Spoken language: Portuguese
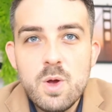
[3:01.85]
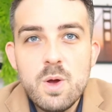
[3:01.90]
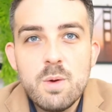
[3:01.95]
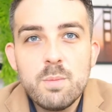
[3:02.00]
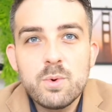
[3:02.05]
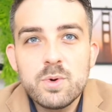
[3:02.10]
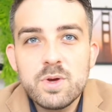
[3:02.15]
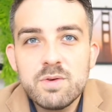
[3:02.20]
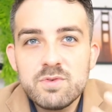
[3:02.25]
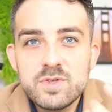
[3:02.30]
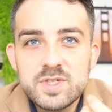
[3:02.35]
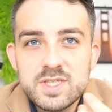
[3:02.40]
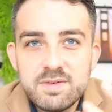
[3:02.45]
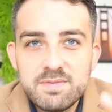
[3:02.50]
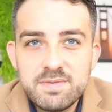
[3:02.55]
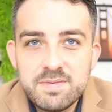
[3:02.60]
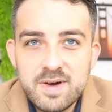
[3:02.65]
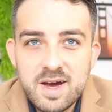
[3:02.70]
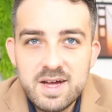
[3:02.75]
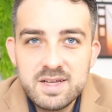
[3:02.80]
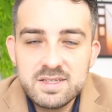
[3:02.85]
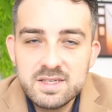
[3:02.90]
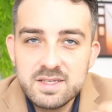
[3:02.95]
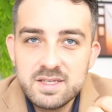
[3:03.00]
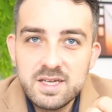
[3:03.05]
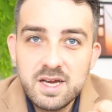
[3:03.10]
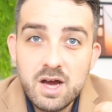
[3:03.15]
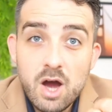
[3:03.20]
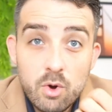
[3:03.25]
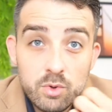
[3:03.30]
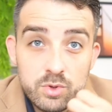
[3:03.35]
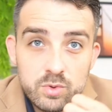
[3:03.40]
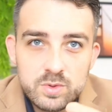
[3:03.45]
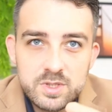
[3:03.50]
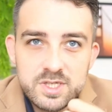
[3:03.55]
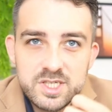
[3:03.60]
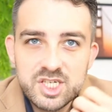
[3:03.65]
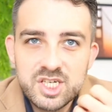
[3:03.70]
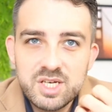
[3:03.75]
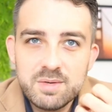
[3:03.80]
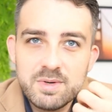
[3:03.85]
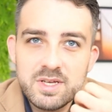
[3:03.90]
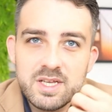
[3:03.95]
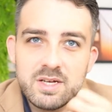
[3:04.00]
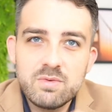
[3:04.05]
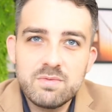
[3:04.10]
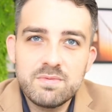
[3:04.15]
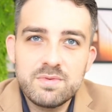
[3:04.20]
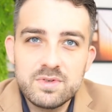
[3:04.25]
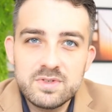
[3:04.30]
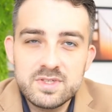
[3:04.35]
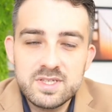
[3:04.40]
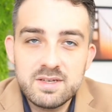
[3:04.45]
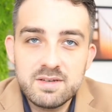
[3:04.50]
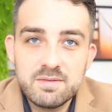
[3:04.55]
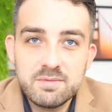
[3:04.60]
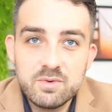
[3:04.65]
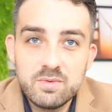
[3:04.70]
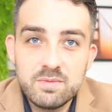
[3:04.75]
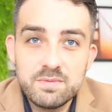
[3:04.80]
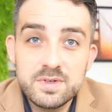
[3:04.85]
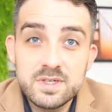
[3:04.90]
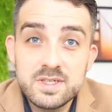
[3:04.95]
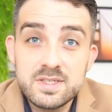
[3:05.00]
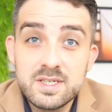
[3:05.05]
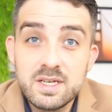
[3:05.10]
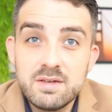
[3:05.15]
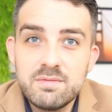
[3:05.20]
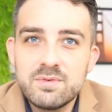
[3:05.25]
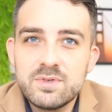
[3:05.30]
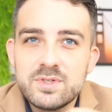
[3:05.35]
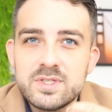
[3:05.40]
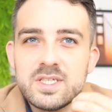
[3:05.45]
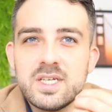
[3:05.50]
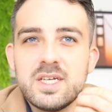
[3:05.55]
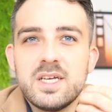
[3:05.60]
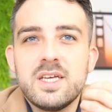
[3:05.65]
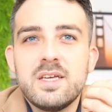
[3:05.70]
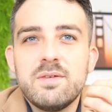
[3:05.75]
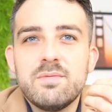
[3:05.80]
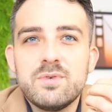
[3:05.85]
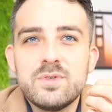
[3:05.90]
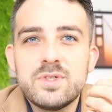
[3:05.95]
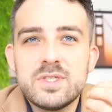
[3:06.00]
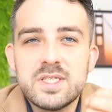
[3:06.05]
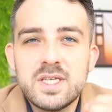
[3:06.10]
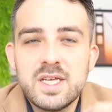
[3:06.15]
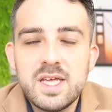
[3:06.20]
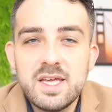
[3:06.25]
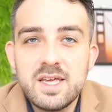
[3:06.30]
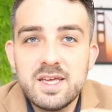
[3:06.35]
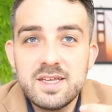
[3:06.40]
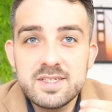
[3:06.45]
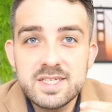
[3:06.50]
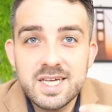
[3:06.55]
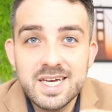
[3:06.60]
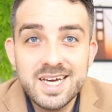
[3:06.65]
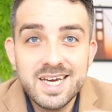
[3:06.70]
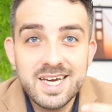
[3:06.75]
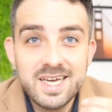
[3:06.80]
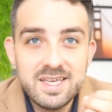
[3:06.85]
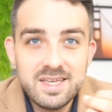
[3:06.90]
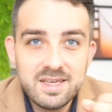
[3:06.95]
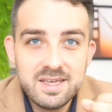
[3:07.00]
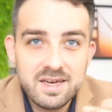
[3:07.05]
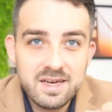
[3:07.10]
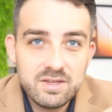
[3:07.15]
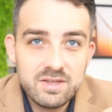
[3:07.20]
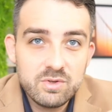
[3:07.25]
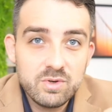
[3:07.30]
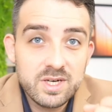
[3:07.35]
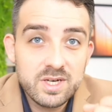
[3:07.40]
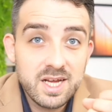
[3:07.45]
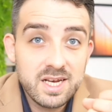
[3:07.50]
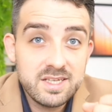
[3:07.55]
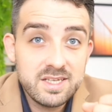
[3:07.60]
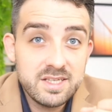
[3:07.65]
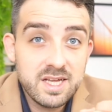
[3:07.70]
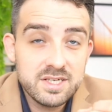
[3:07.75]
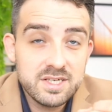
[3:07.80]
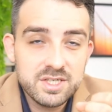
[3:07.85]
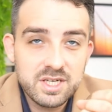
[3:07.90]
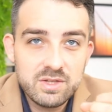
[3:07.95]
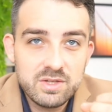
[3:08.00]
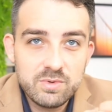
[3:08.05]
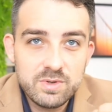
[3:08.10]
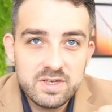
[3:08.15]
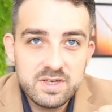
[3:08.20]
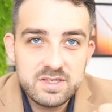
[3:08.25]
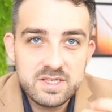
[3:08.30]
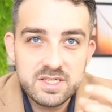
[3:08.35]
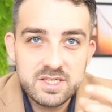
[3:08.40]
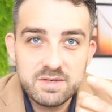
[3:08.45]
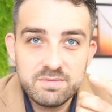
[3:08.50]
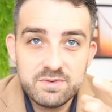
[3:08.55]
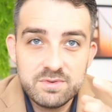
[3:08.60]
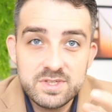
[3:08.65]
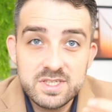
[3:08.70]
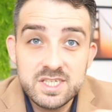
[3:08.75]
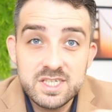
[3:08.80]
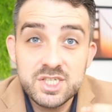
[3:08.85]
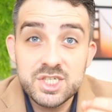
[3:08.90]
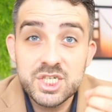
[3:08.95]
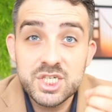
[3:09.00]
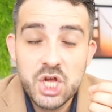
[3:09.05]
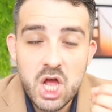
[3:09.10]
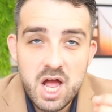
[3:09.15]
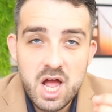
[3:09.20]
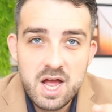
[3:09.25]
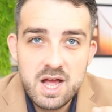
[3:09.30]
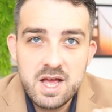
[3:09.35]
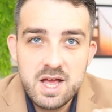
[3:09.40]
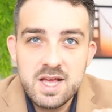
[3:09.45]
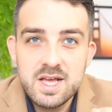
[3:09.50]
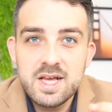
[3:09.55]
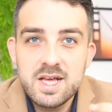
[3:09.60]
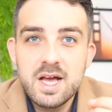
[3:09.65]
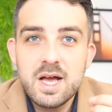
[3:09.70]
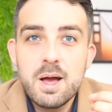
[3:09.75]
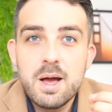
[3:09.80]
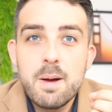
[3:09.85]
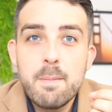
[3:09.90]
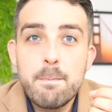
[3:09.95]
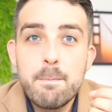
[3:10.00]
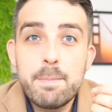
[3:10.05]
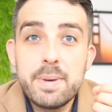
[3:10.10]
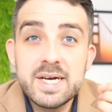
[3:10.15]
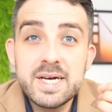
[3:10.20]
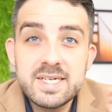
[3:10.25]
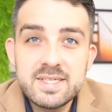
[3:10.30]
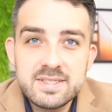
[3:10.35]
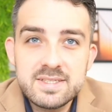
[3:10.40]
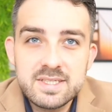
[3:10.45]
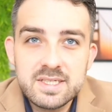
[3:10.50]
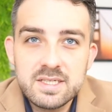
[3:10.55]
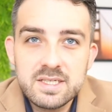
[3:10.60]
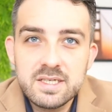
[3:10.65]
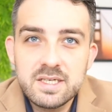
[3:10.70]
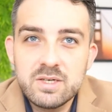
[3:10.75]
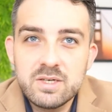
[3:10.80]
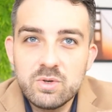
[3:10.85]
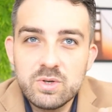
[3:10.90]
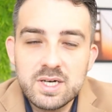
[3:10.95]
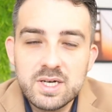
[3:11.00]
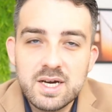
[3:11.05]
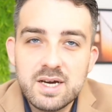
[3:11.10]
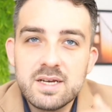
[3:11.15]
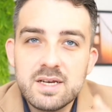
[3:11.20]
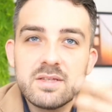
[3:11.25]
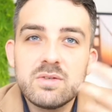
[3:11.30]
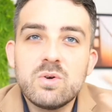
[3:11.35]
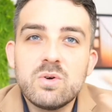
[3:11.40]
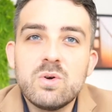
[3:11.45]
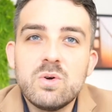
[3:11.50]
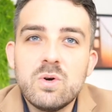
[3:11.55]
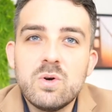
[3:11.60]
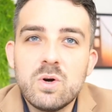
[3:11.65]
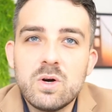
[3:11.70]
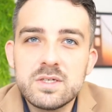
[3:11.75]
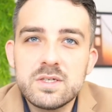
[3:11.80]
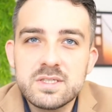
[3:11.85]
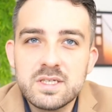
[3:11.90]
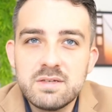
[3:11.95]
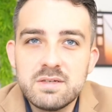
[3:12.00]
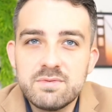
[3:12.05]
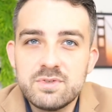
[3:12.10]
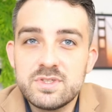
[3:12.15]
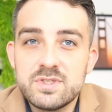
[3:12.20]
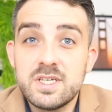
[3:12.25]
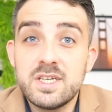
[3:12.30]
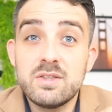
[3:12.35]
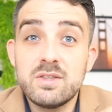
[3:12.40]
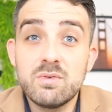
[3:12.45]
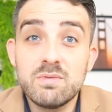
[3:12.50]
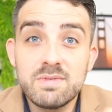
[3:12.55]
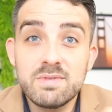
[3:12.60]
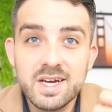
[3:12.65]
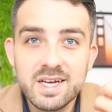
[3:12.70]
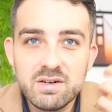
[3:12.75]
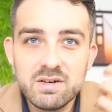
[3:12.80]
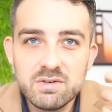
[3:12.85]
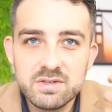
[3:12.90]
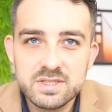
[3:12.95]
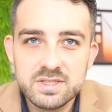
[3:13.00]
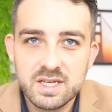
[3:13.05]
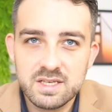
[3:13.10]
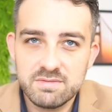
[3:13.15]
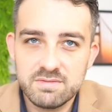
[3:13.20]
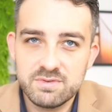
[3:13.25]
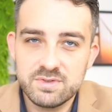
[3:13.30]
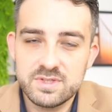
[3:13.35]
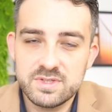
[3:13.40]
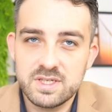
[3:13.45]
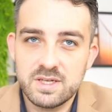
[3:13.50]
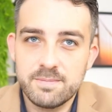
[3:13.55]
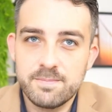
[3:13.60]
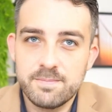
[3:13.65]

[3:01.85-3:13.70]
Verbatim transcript: Porque você falta de autoestima, de confiança, confiança em você e você está criando realidade que não existe. Você já pensa que o cara não gosta de você e não vai gostar de você.